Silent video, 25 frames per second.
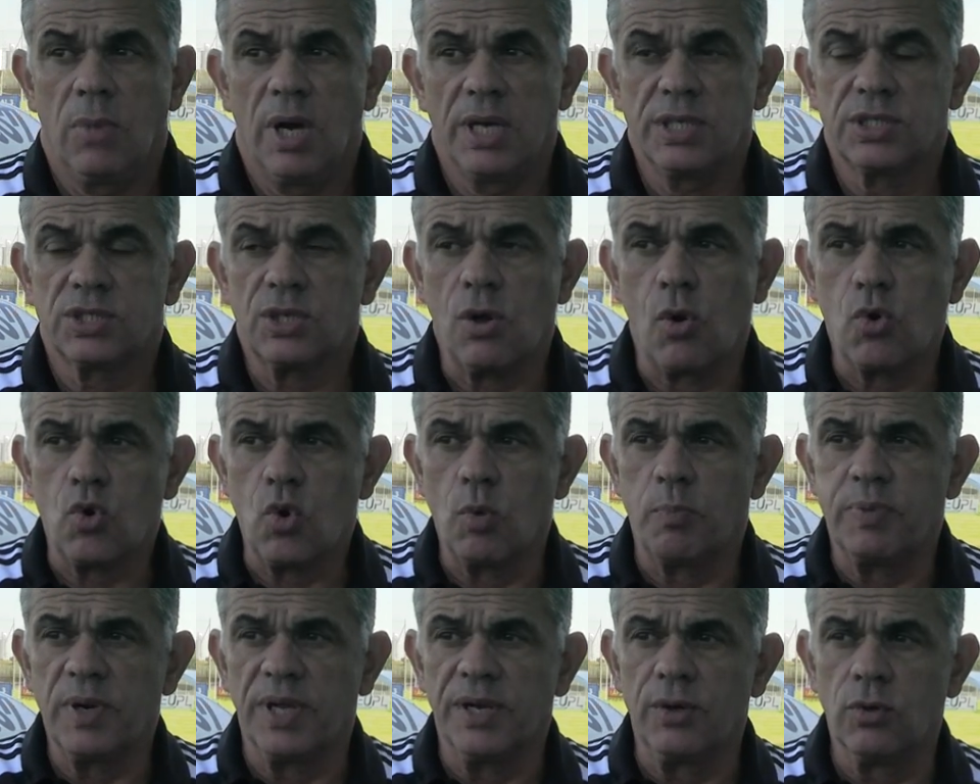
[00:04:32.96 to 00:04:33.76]
ah, Il sera au
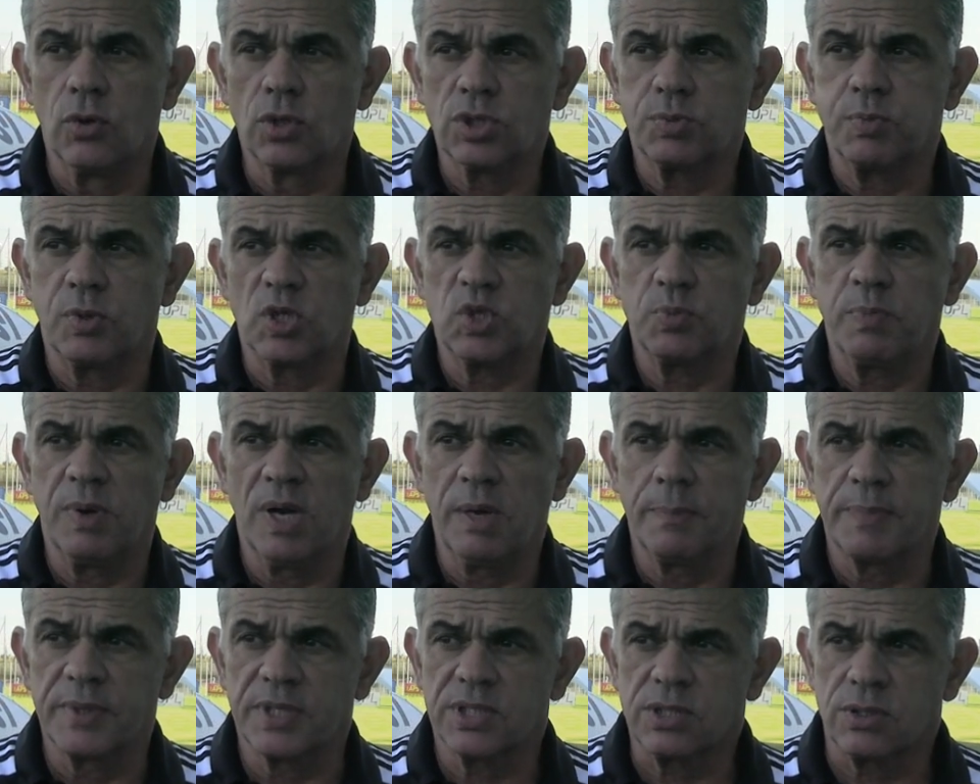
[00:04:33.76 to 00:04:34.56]
complet, non, je pense
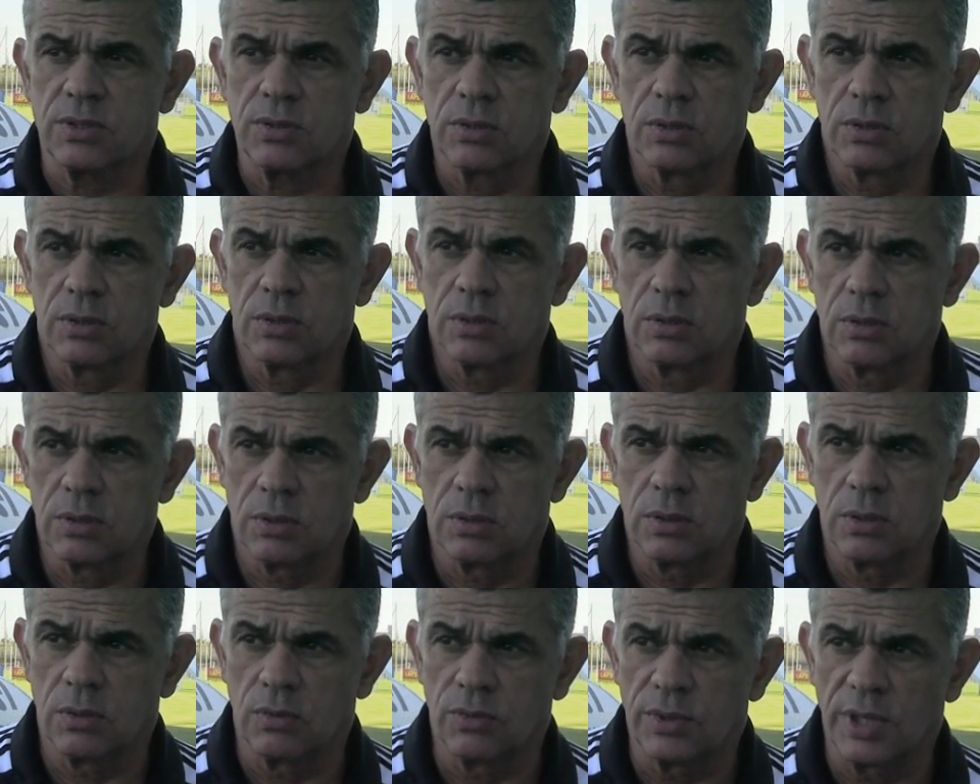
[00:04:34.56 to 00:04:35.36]
pas, parce qu'on
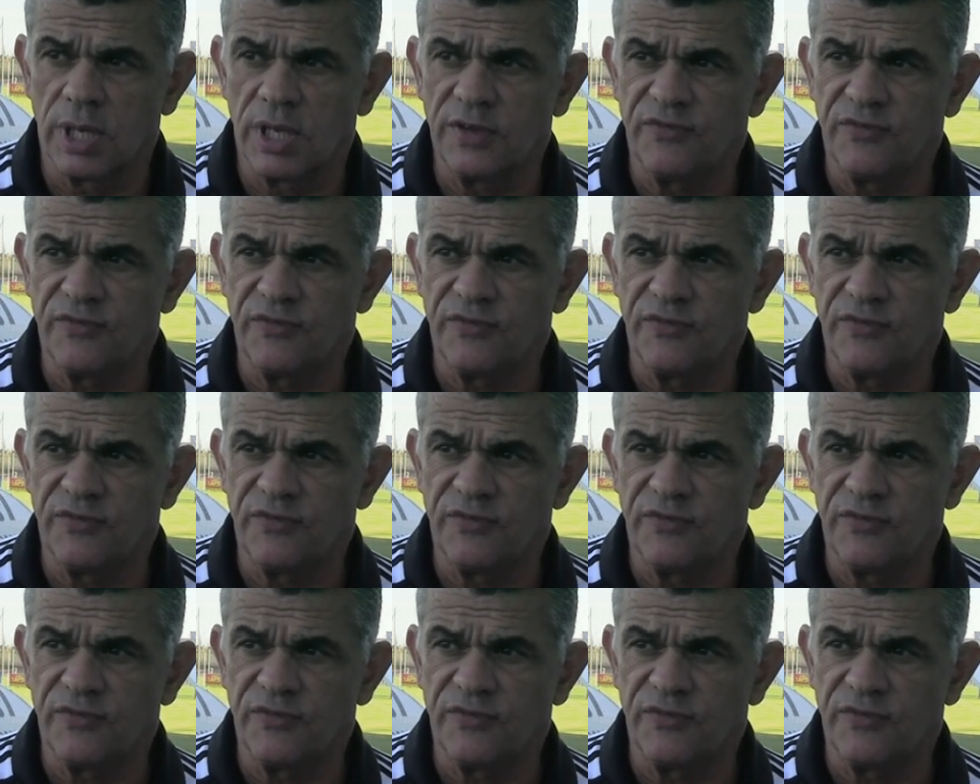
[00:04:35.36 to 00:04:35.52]
euh,